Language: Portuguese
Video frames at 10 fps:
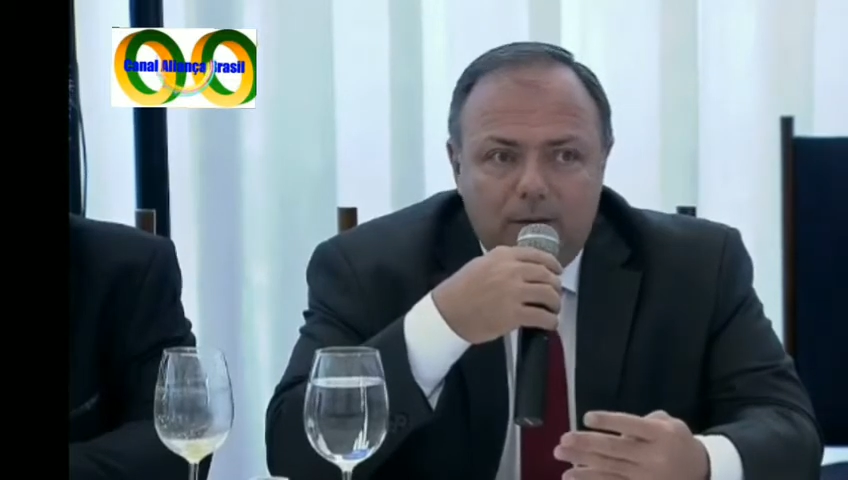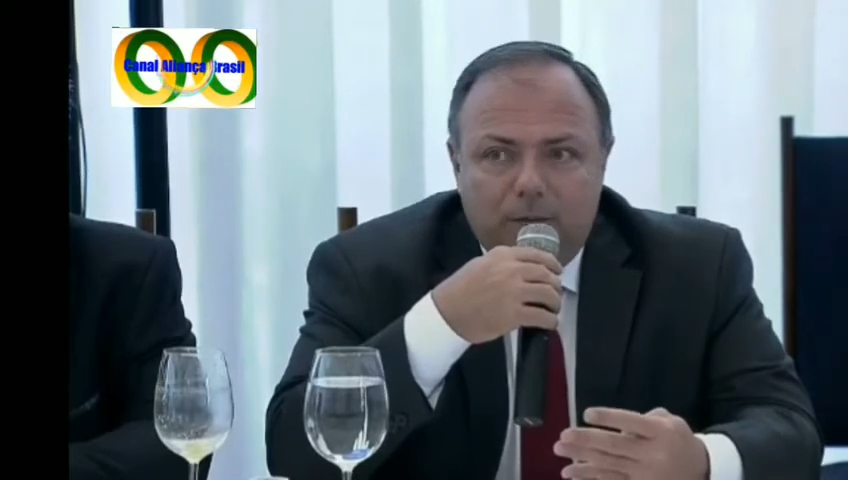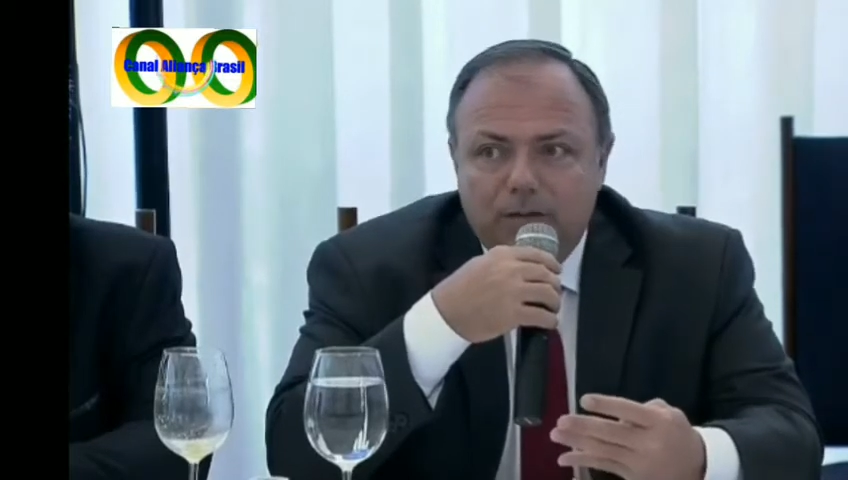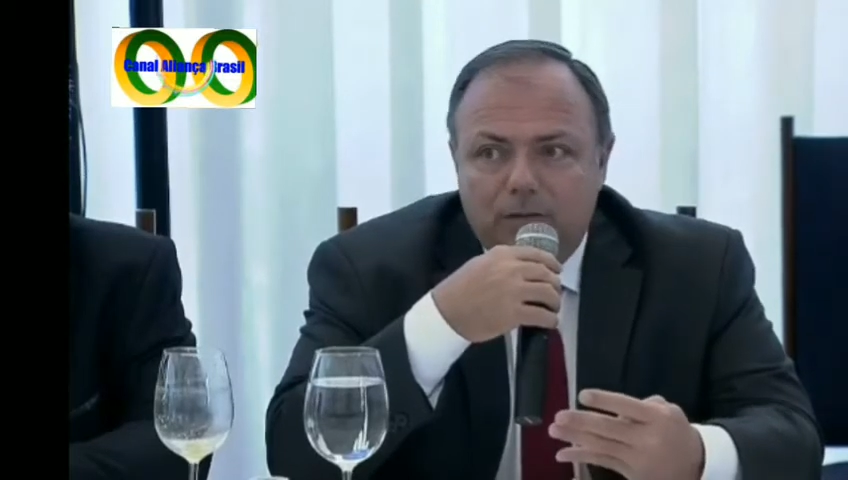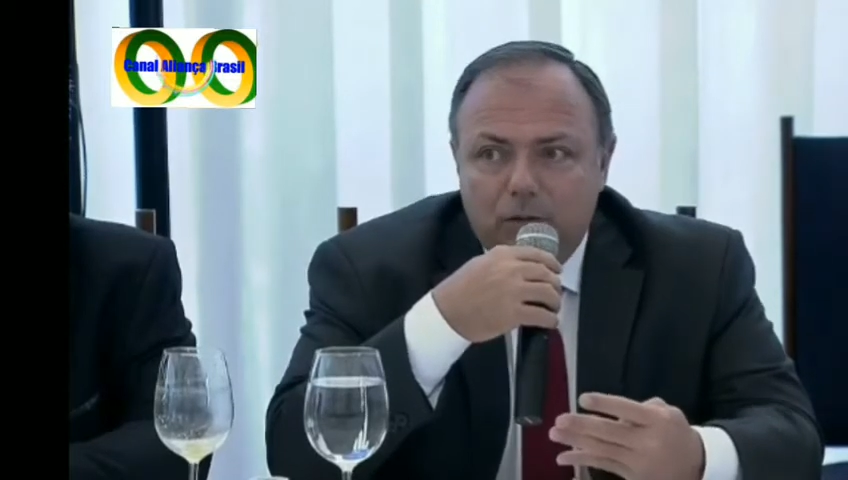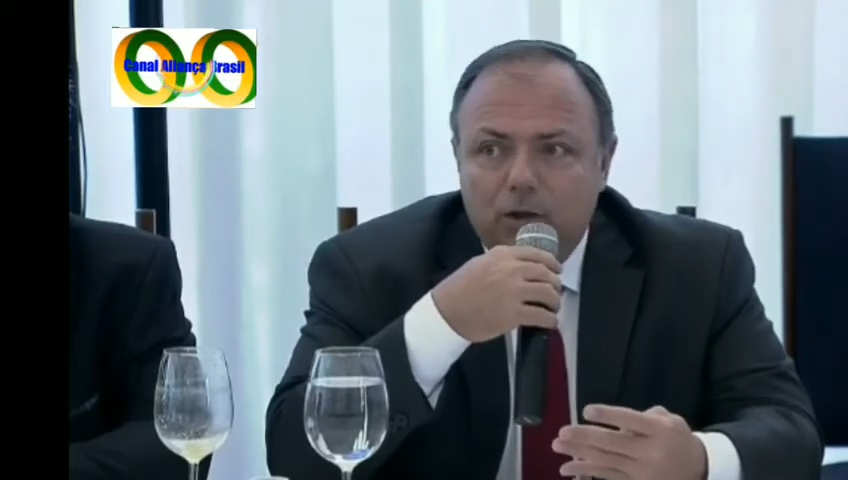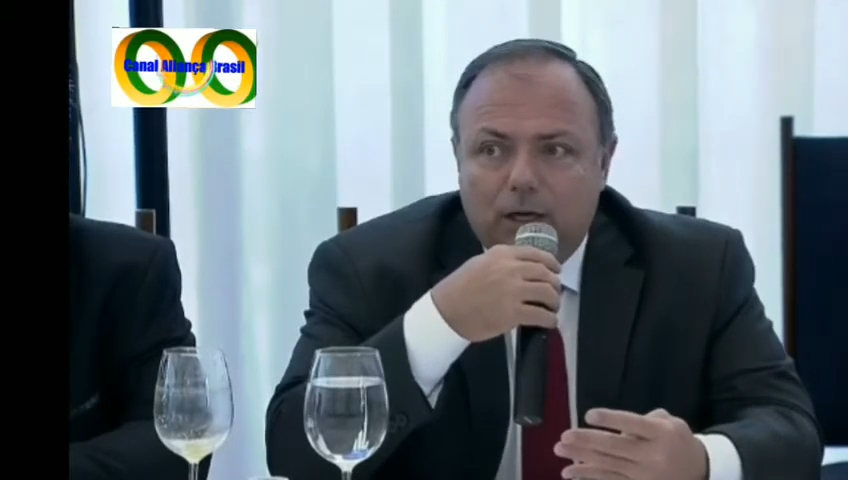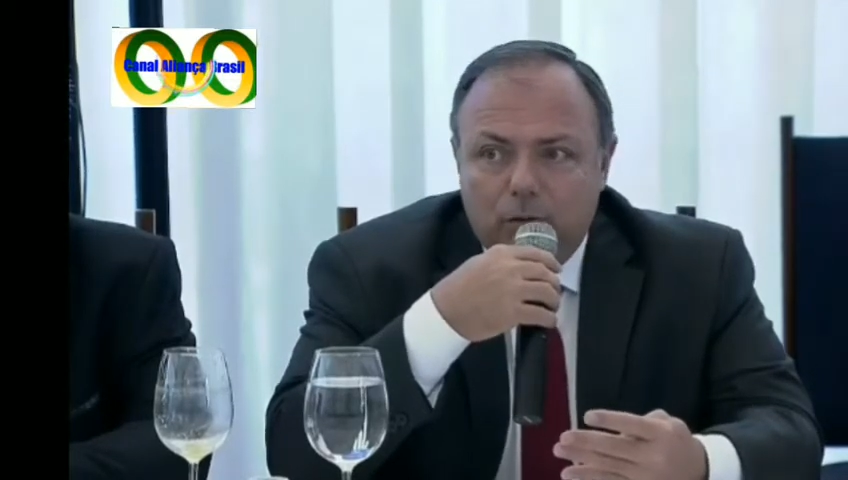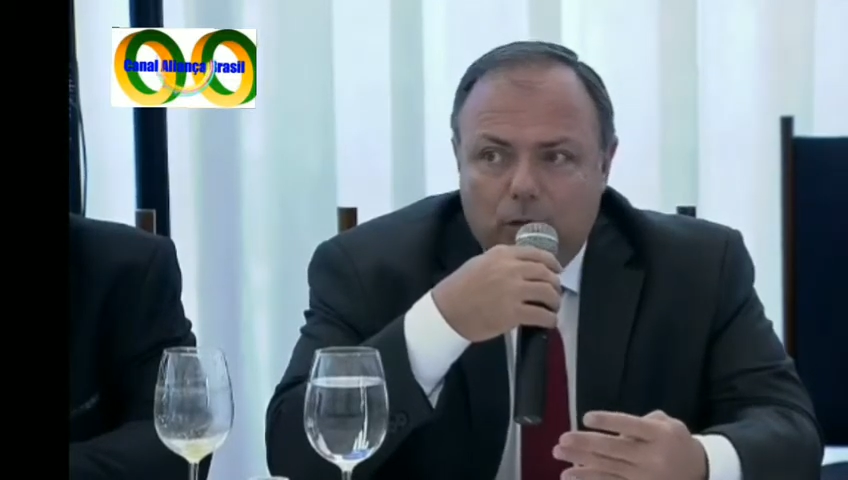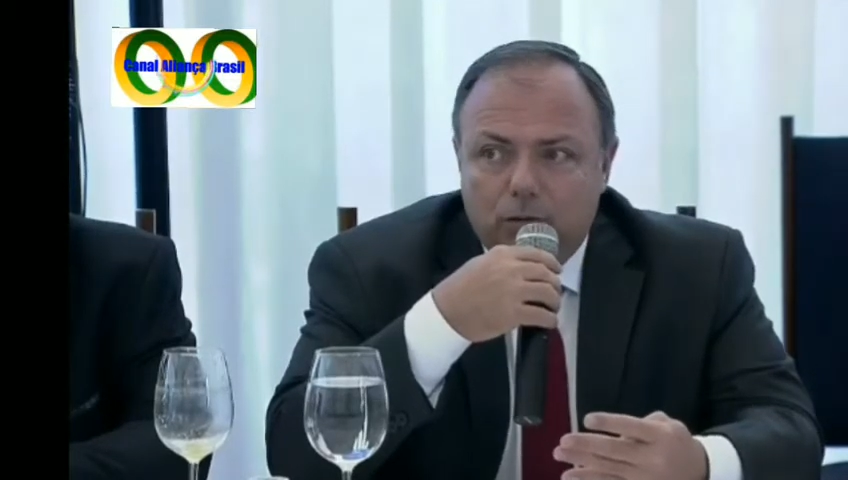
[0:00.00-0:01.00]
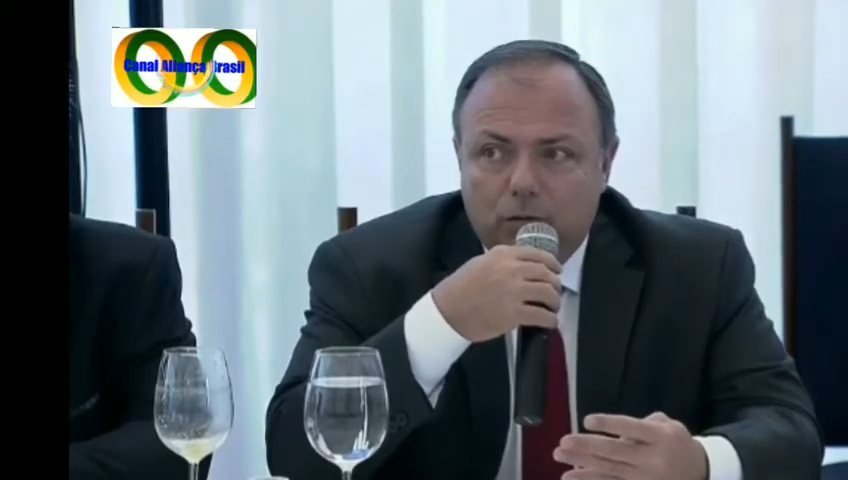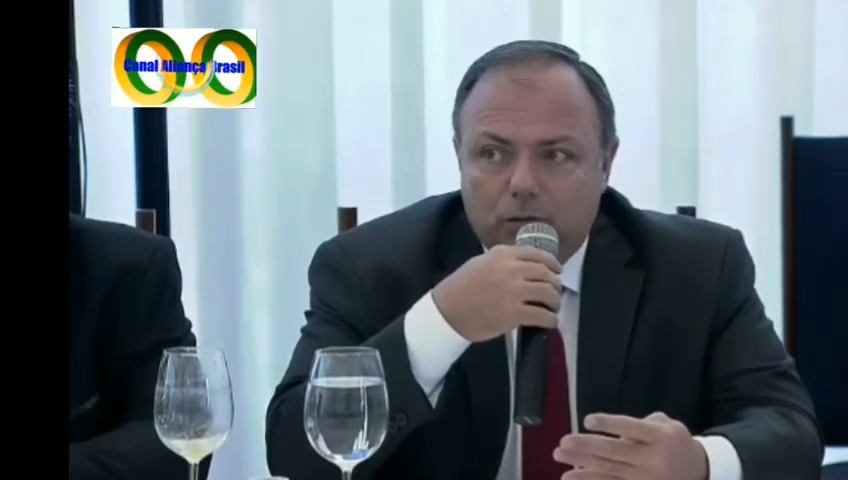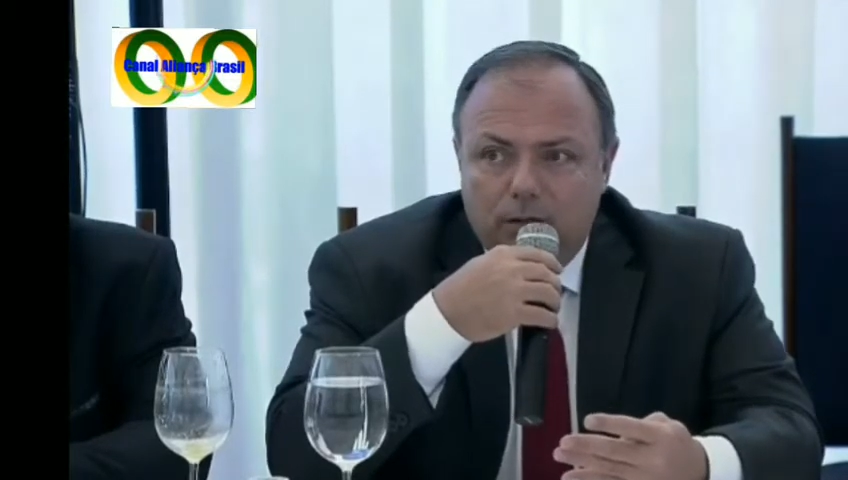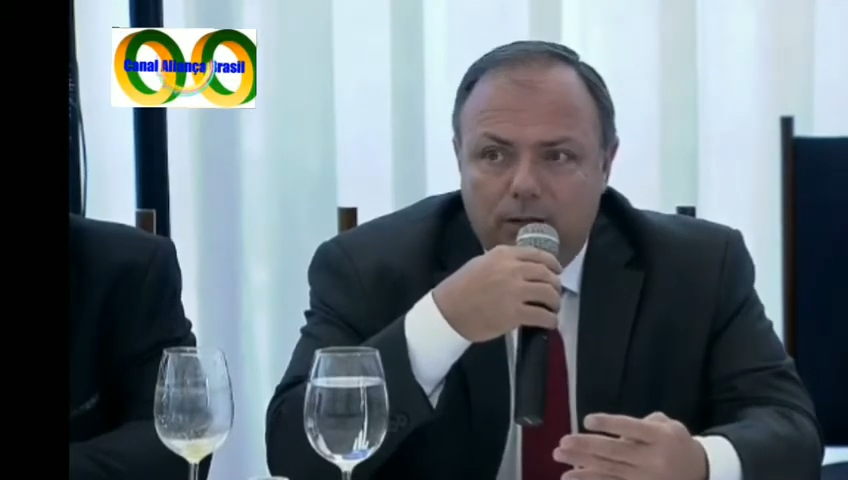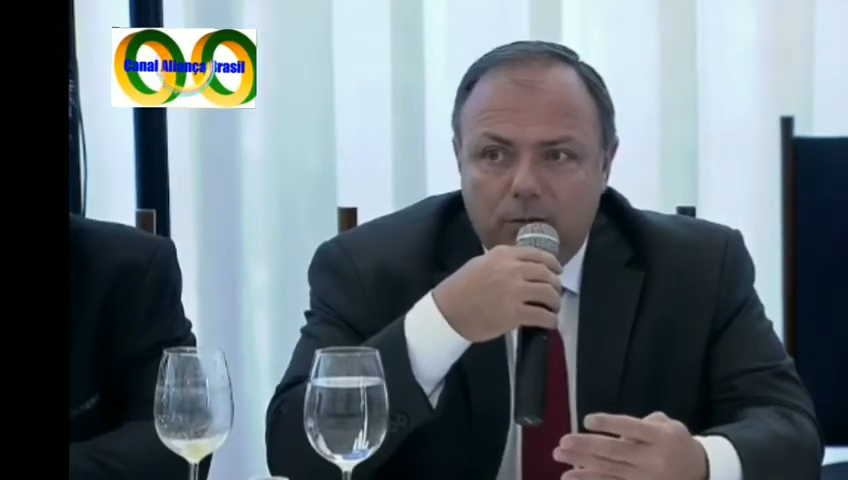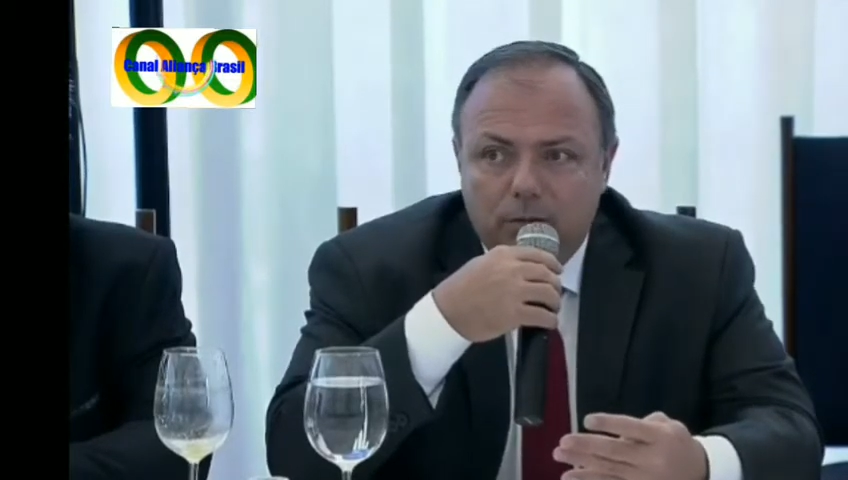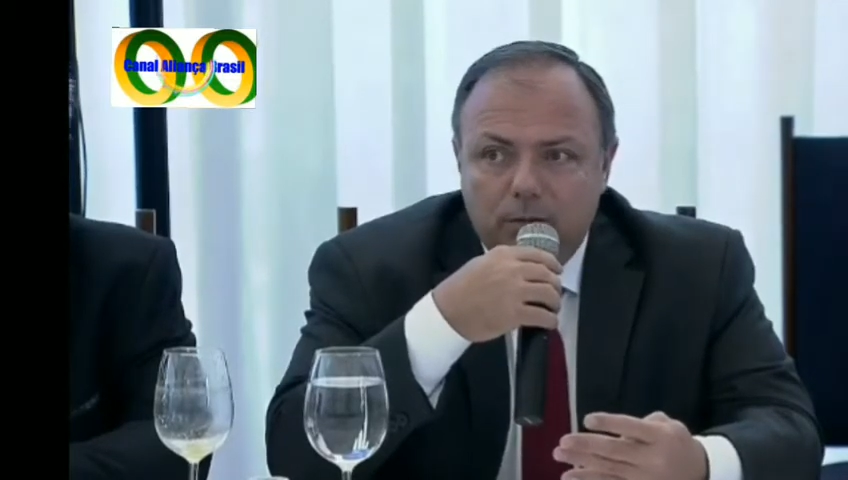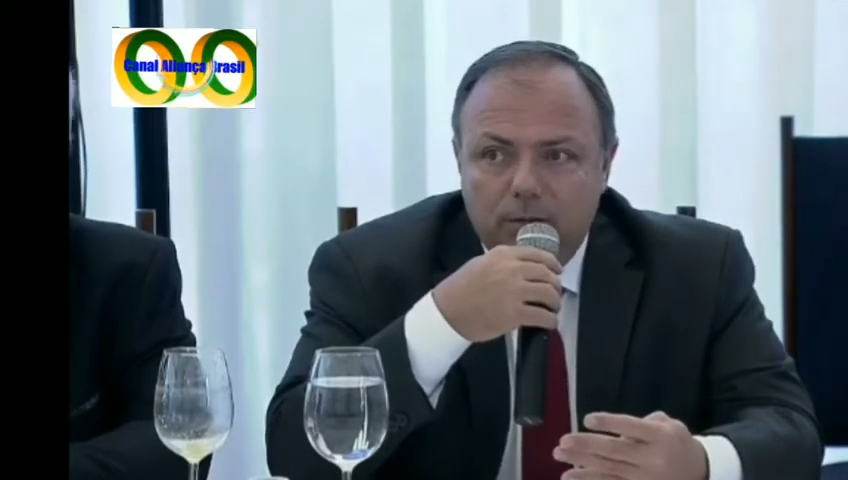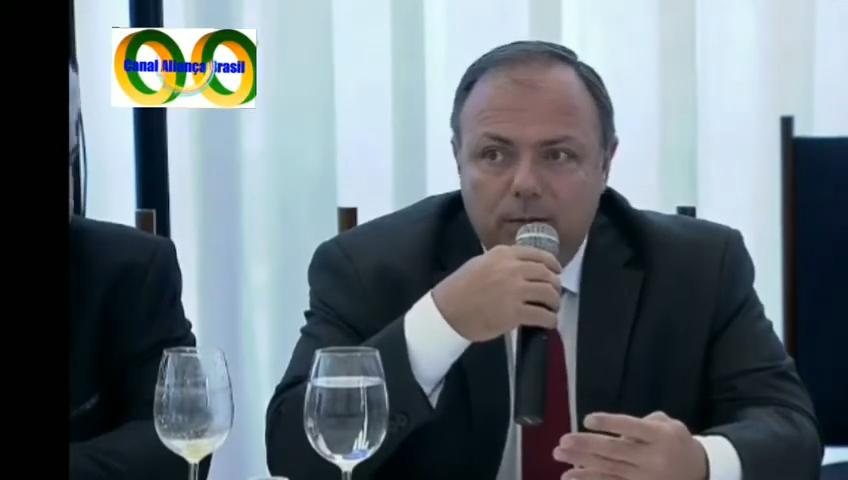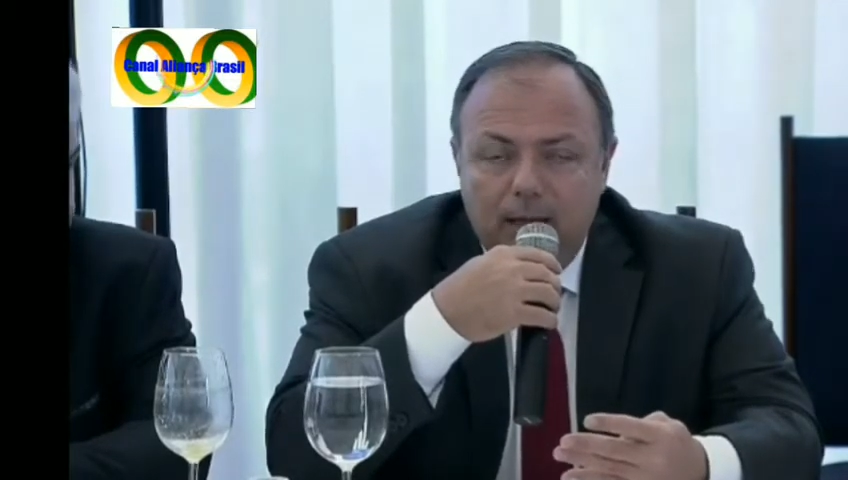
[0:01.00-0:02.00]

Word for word: de fazer os diagnósticos clínicos